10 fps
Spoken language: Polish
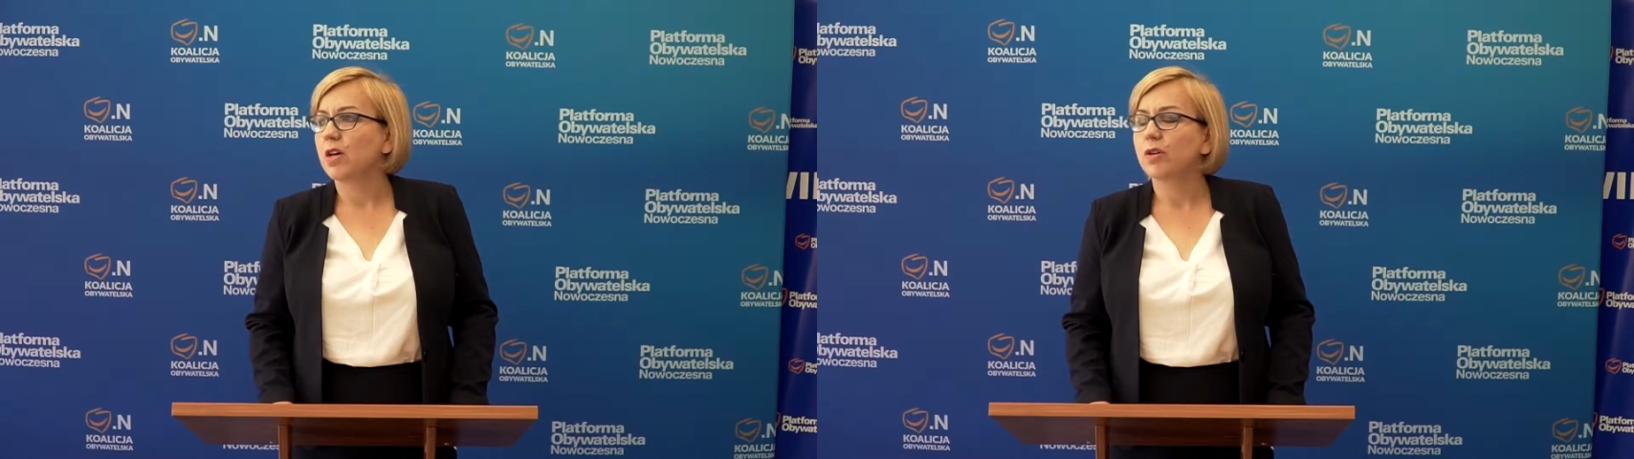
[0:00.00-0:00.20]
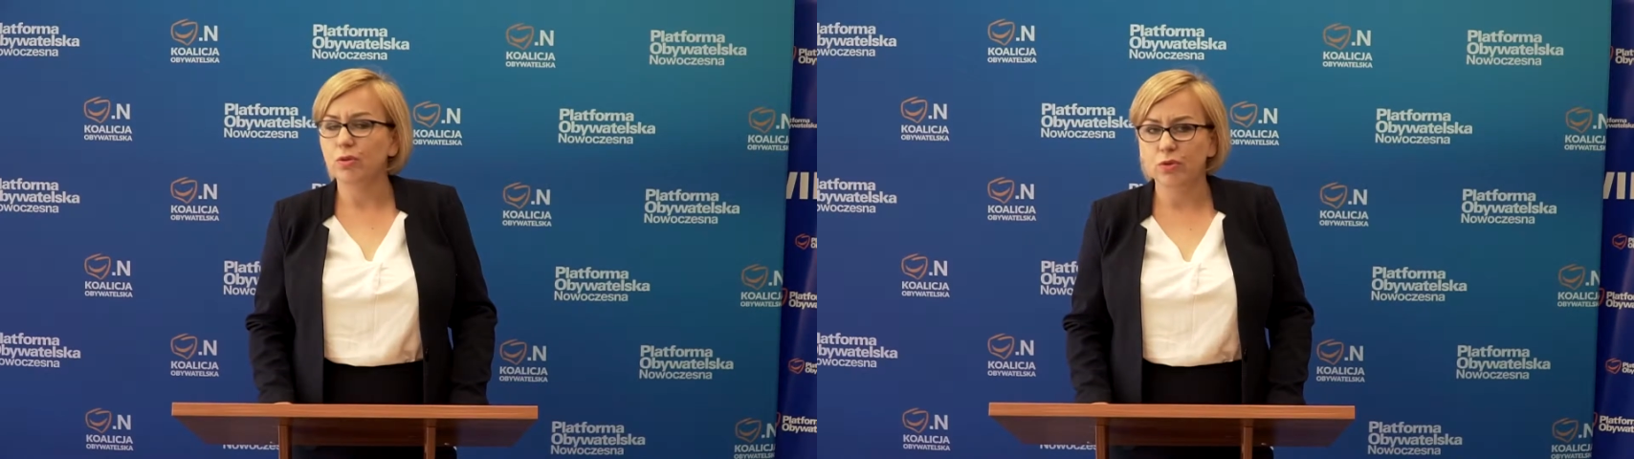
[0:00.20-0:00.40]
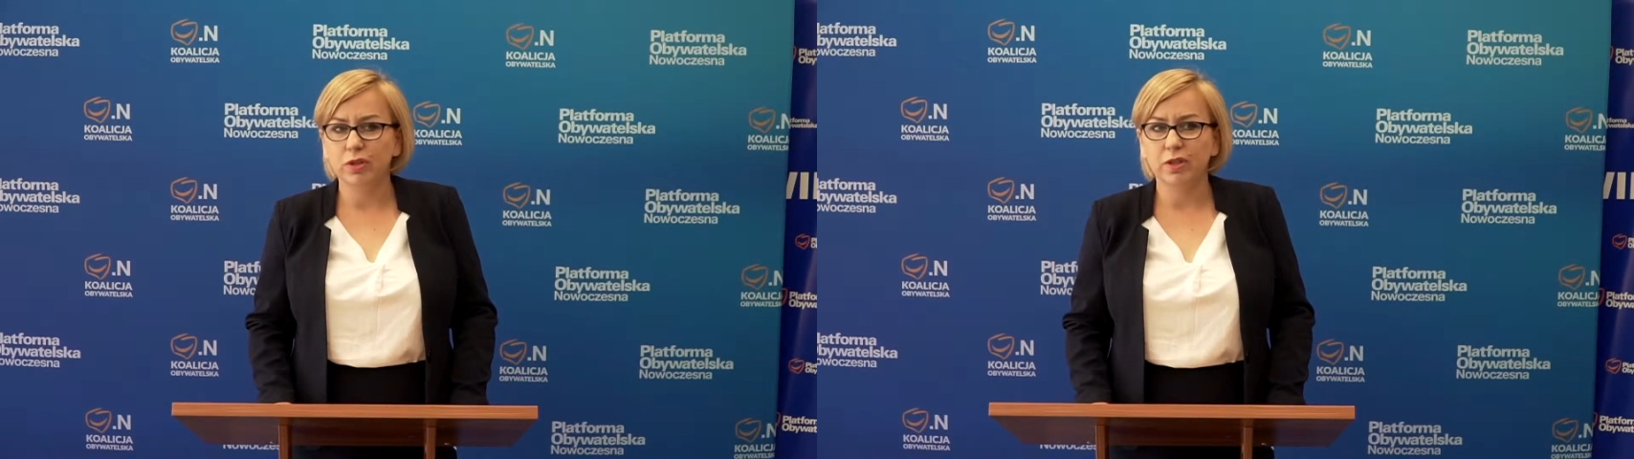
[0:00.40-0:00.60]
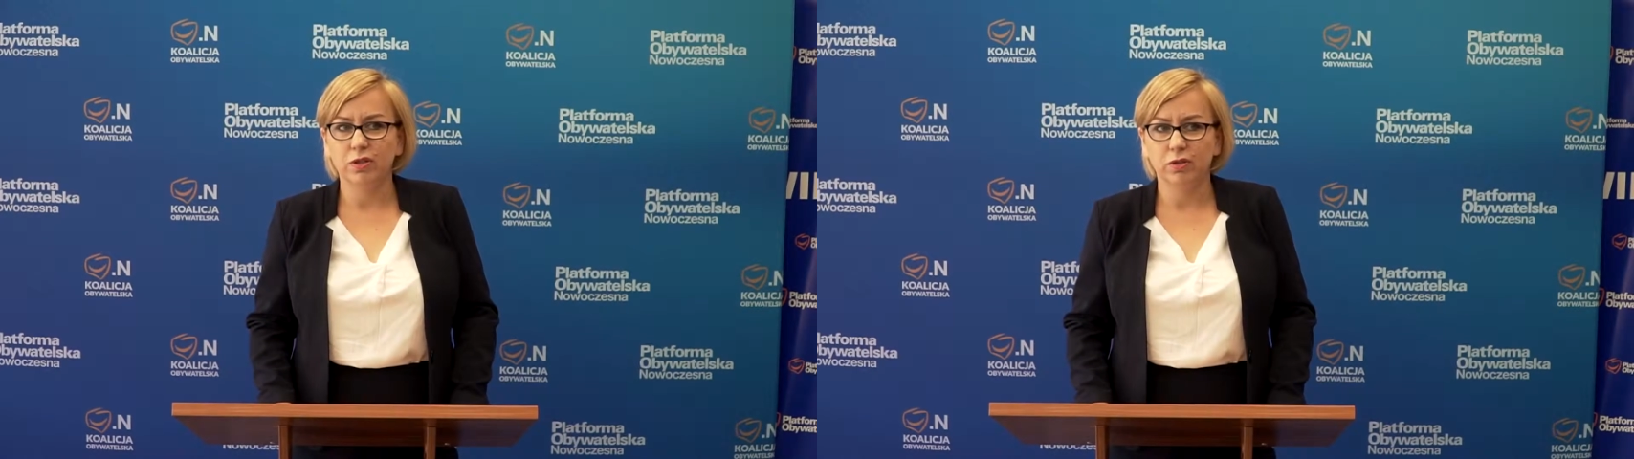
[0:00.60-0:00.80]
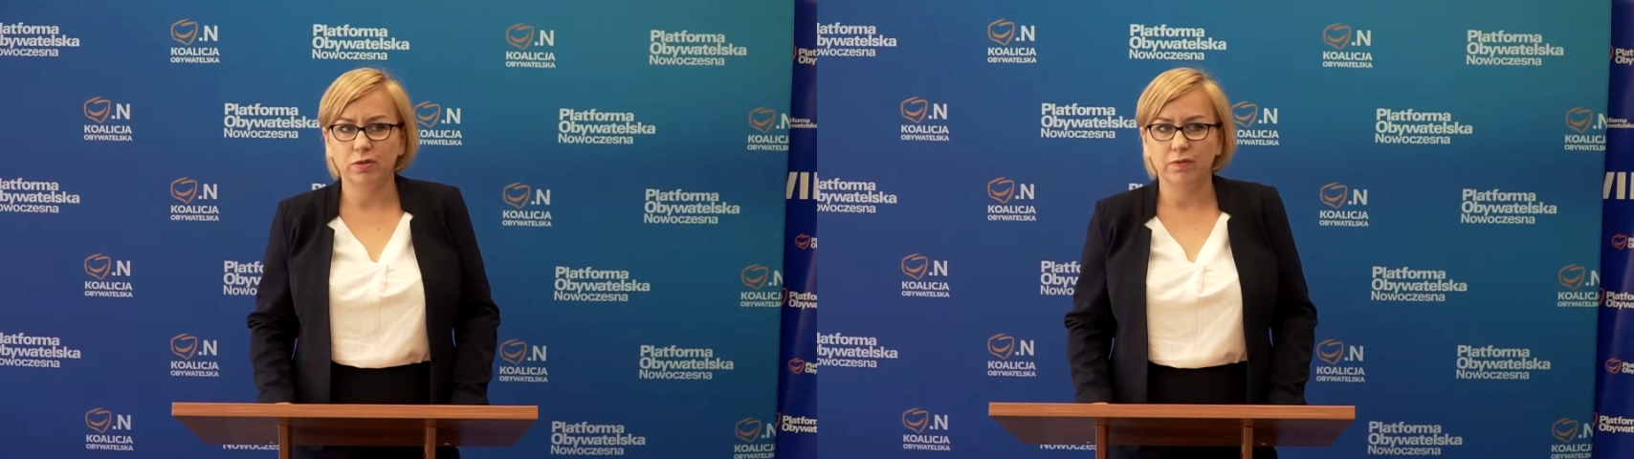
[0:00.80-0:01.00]
różne
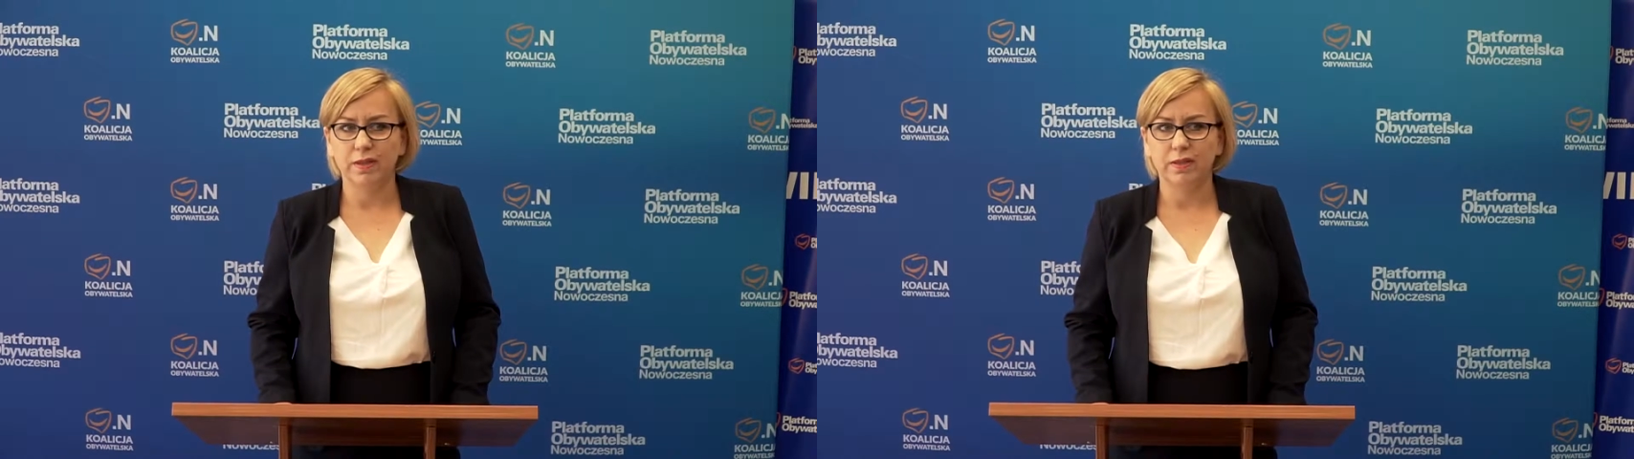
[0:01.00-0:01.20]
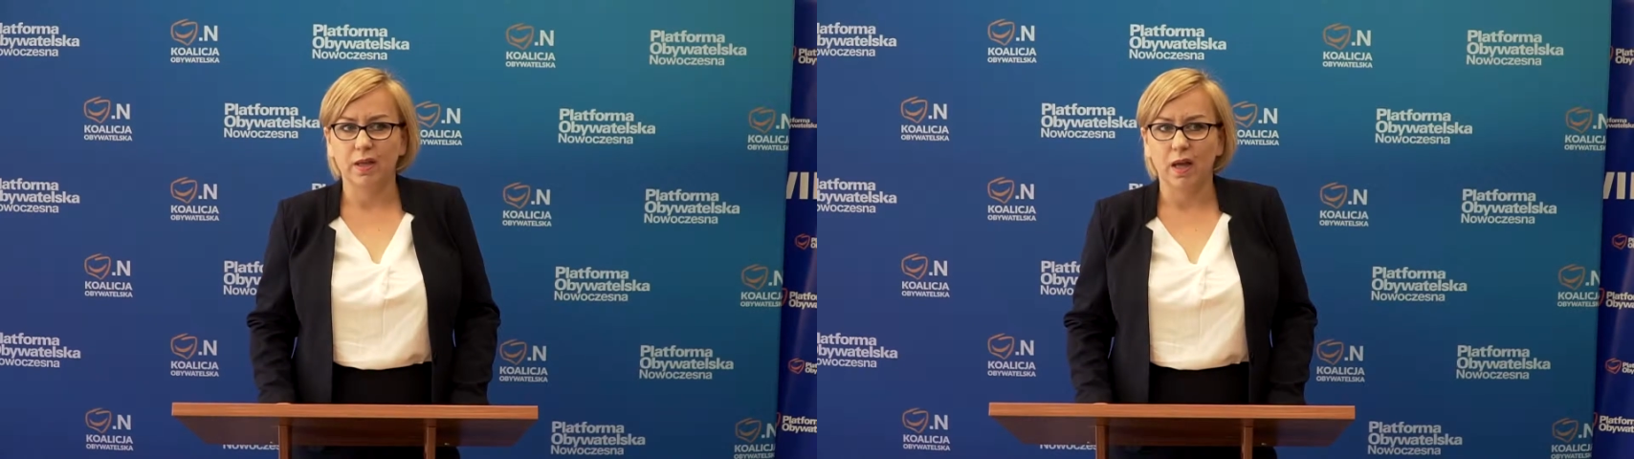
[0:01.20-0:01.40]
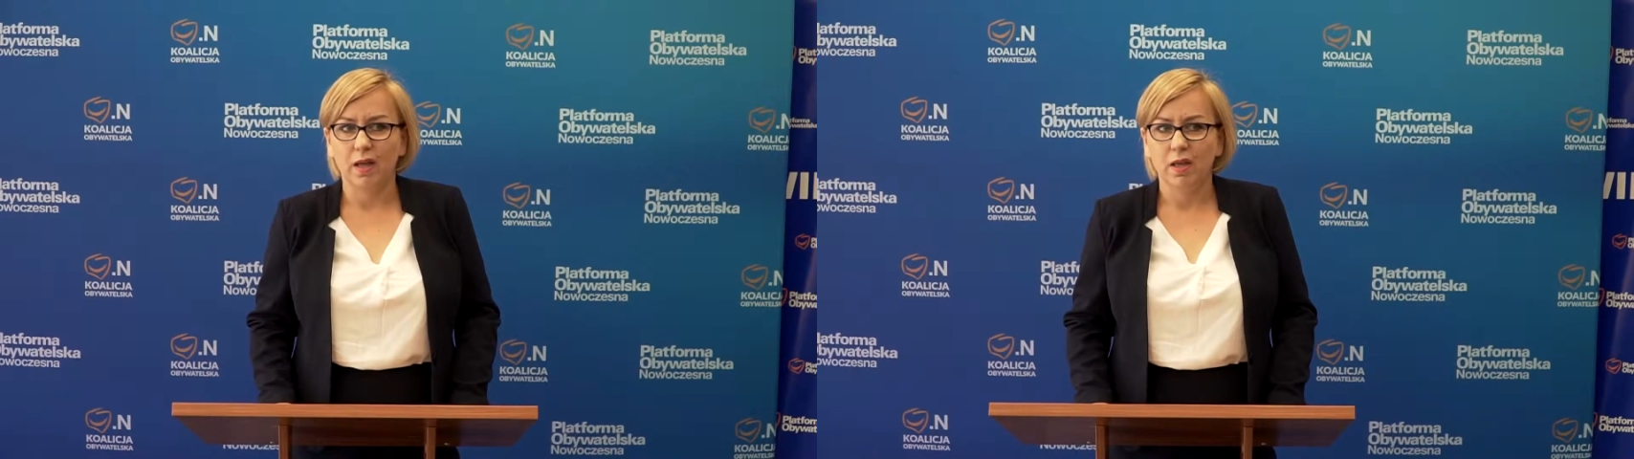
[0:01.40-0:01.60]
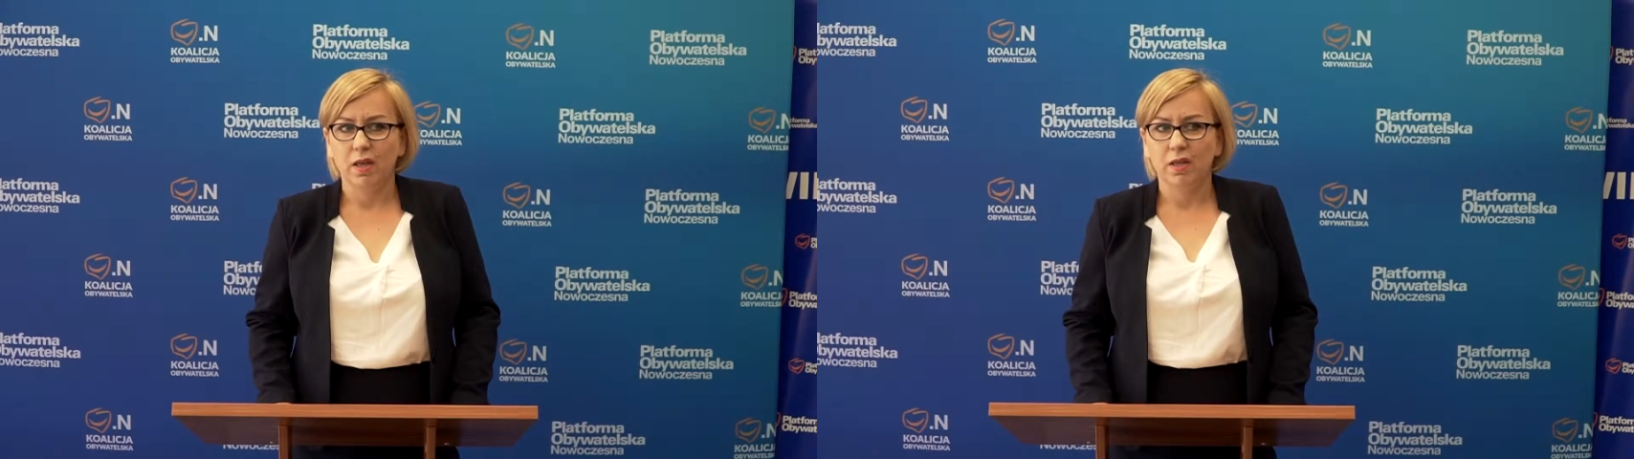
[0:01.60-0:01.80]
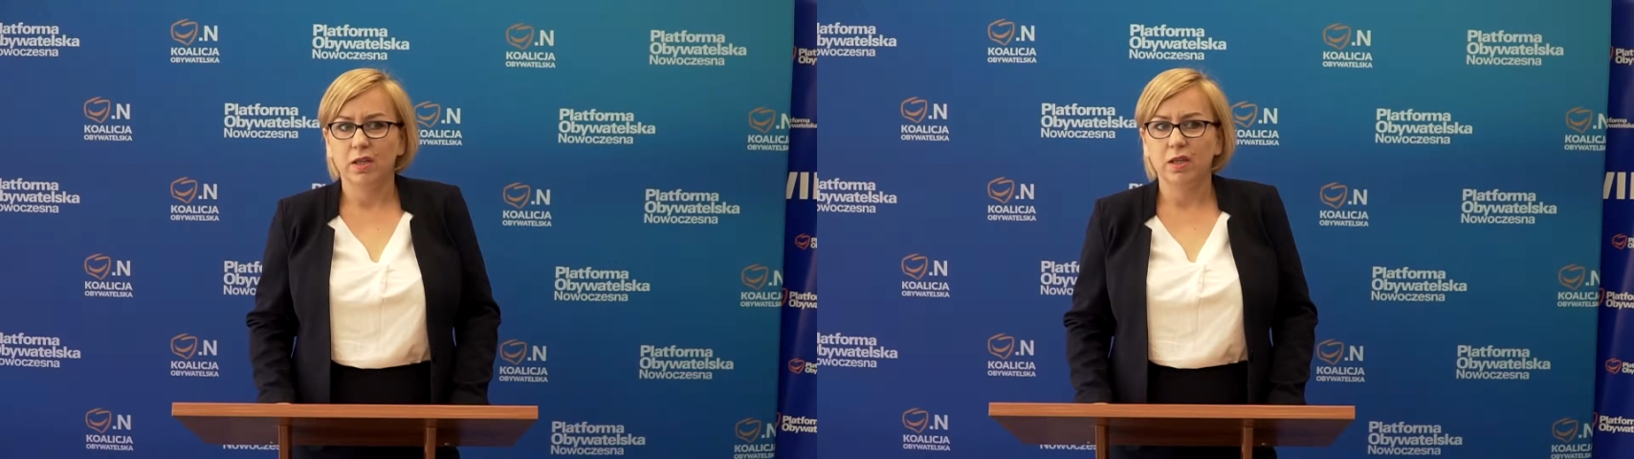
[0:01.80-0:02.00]
środowiska.
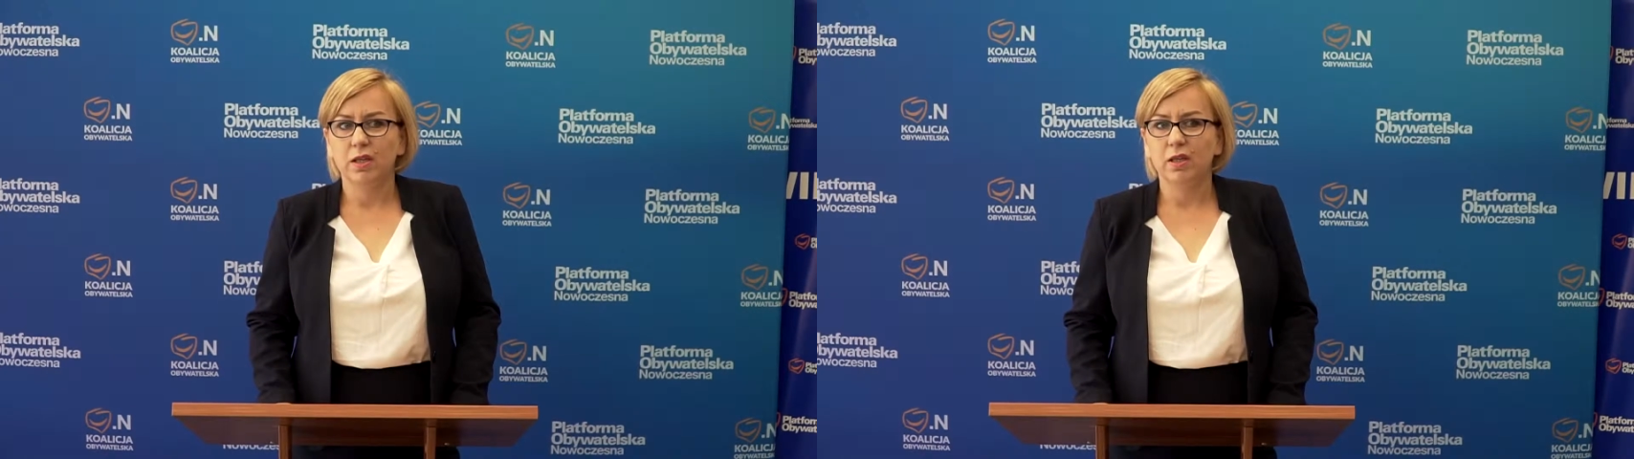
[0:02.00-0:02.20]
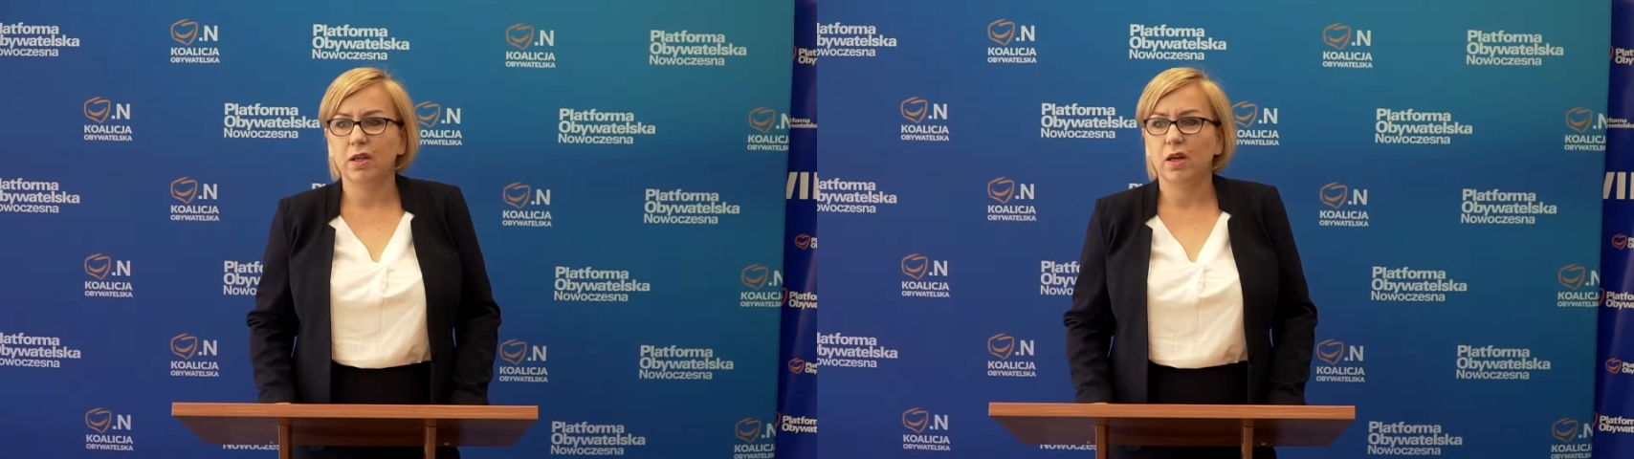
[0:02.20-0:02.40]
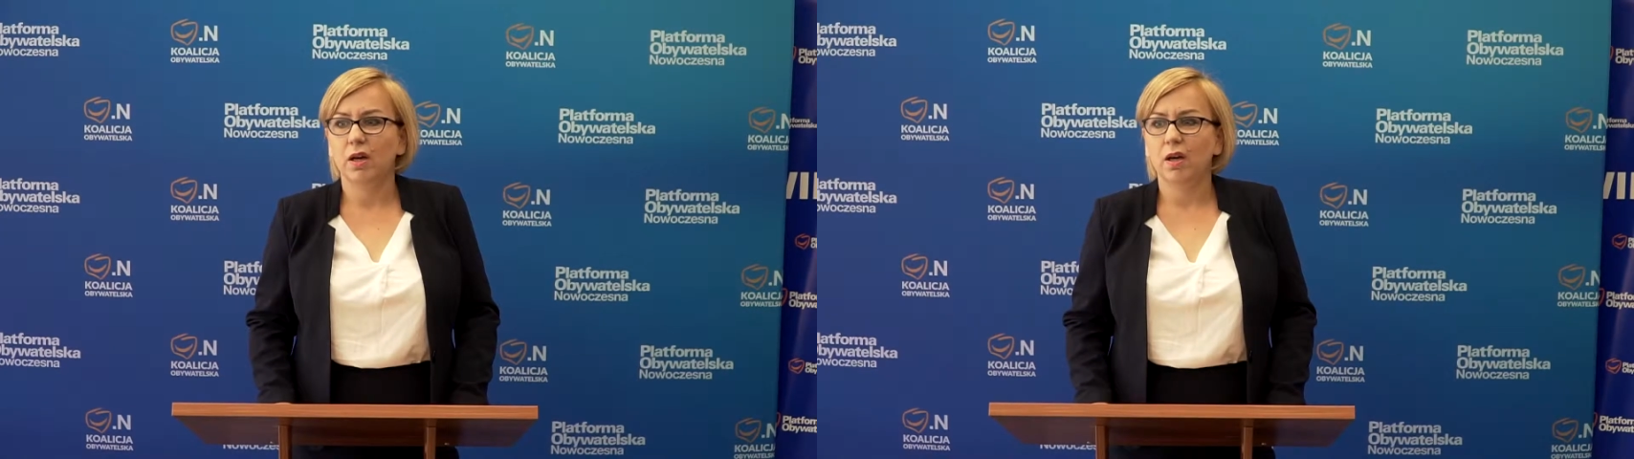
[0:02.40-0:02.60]
I